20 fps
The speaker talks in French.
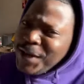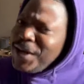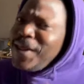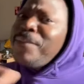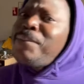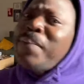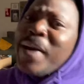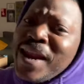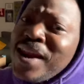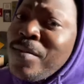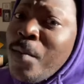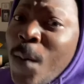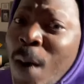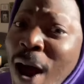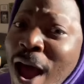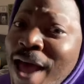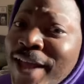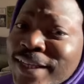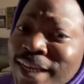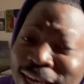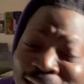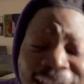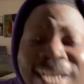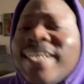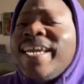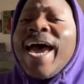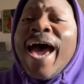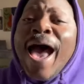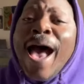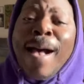n'est pas des moindres,
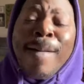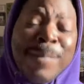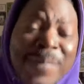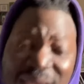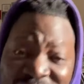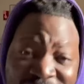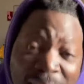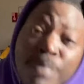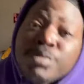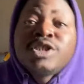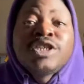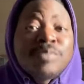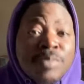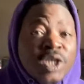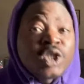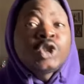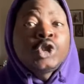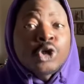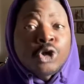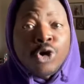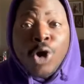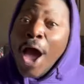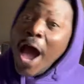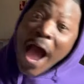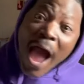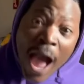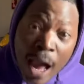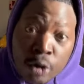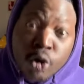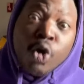car, mesdames et messieurs,
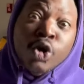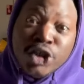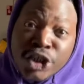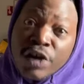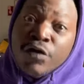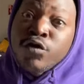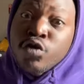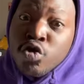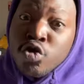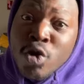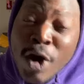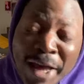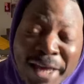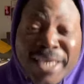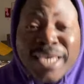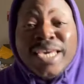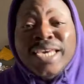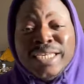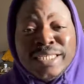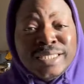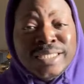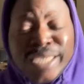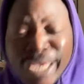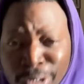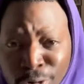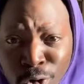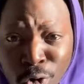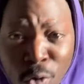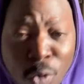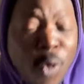accrochez-vous,
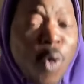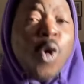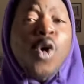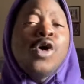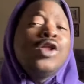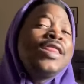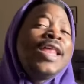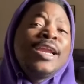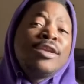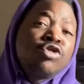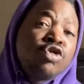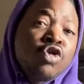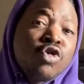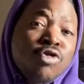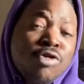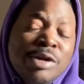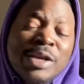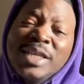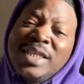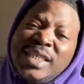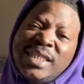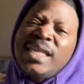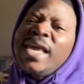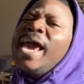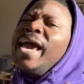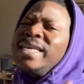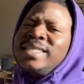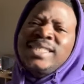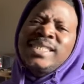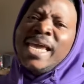Cristiano Ronaldo,
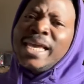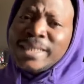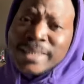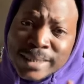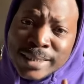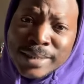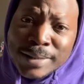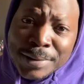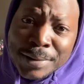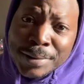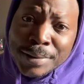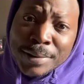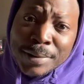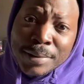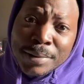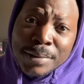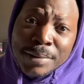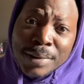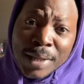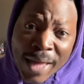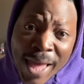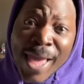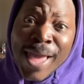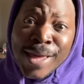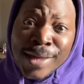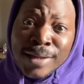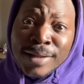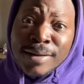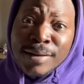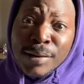CR7,
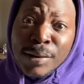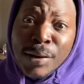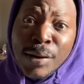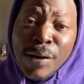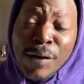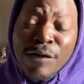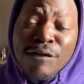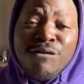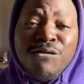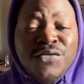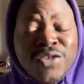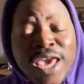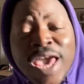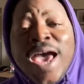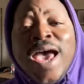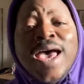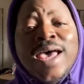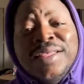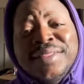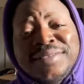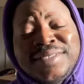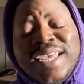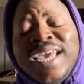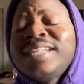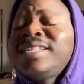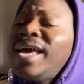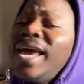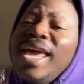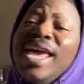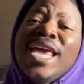hein, vient
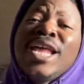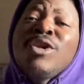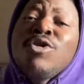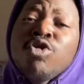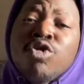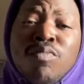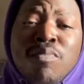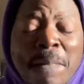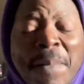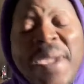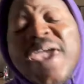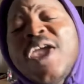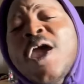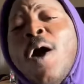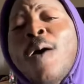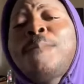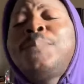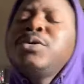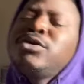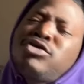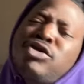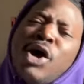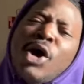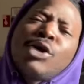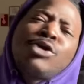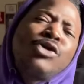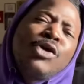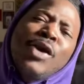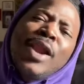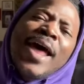d'être élu meilleur buteur
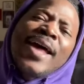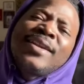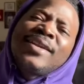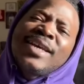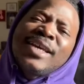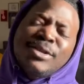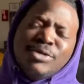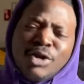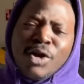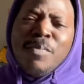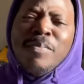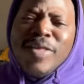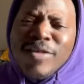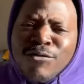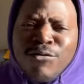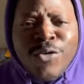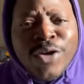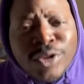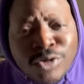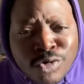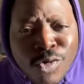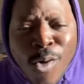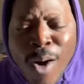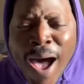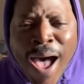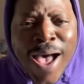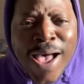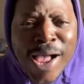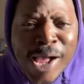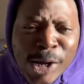de l'année
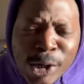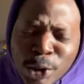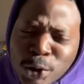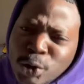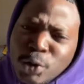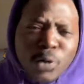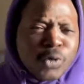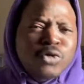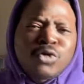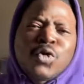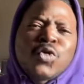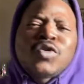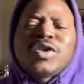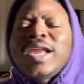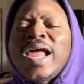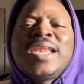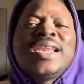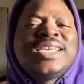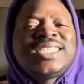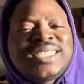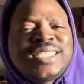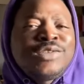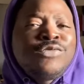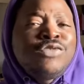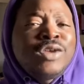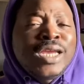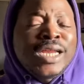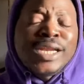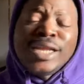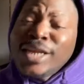2023 sur toute l'année
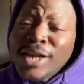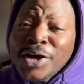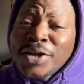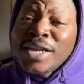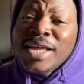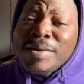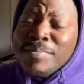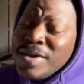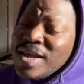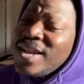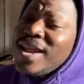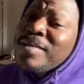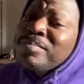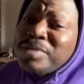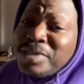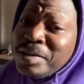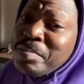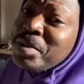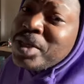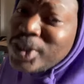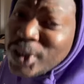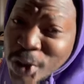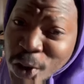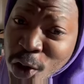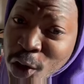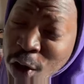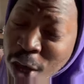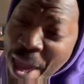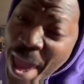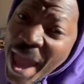civile. Il en est, mesdames et messieurs,
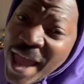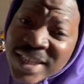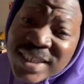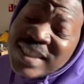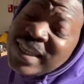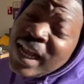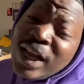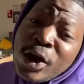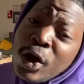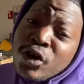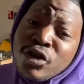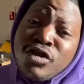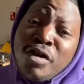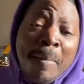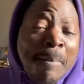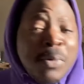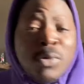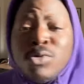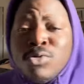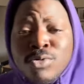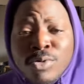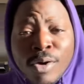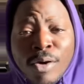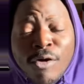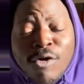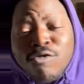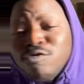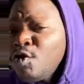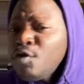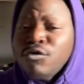à 52 buts.
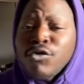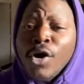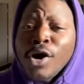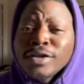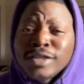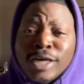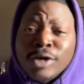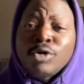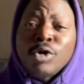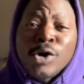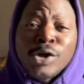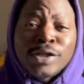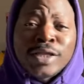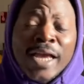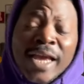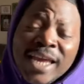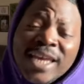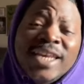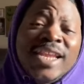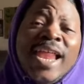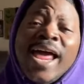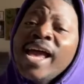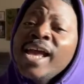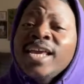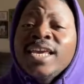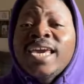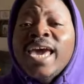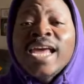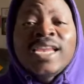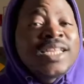Vous vous rendez compte Il est à
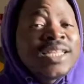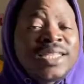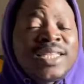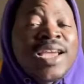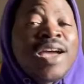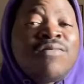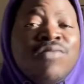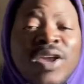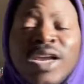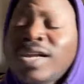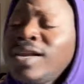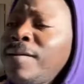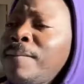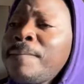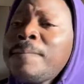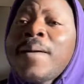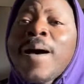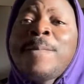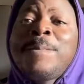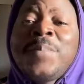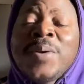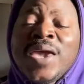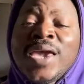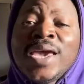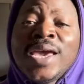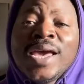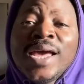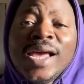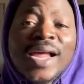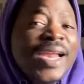égalité avec les
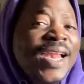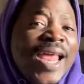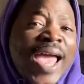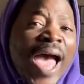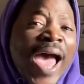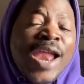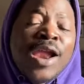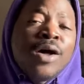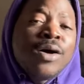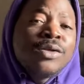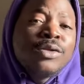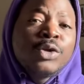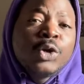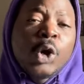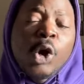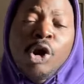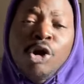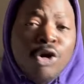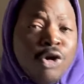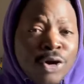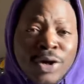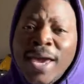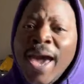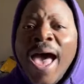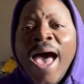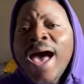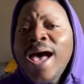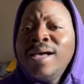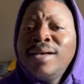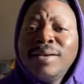Mbappé, les Haaland. Le
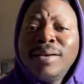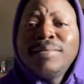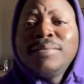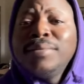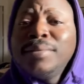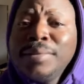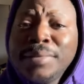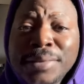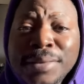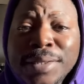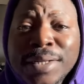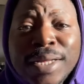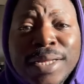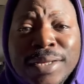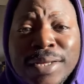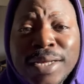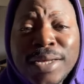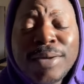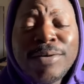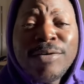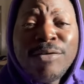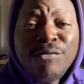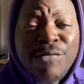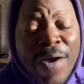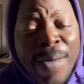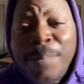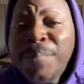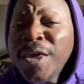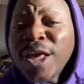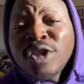gars
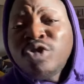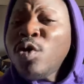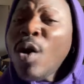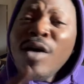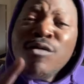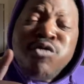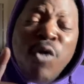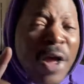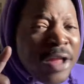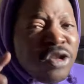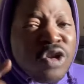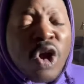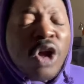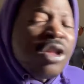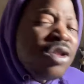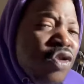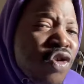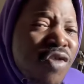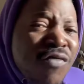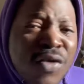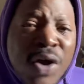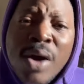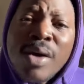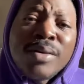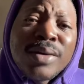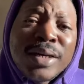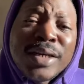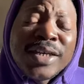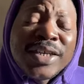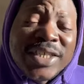va bientôt avoir 39 ans.
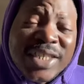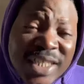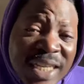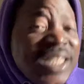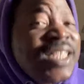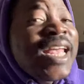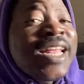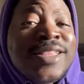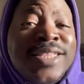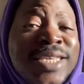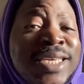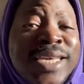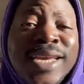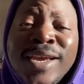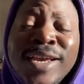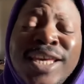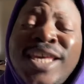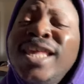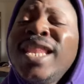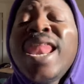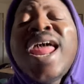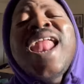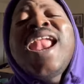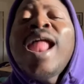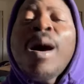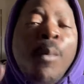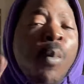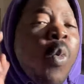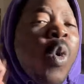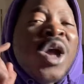C'est-à-dire qu'il a
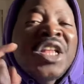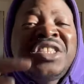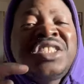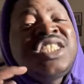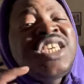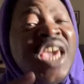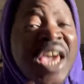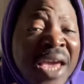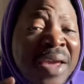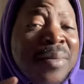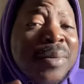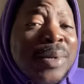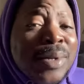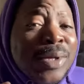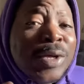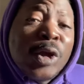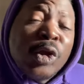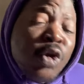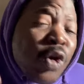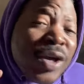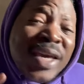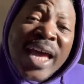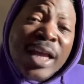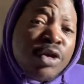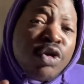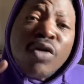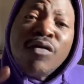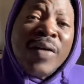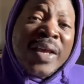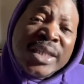la moitié de
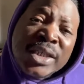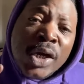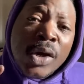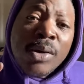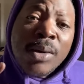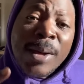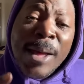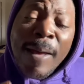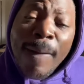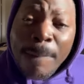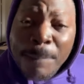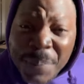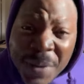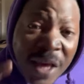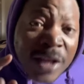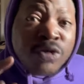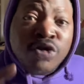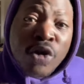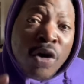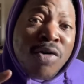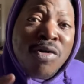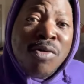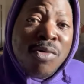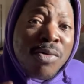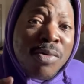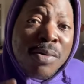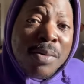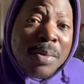80 ans. Bientôt,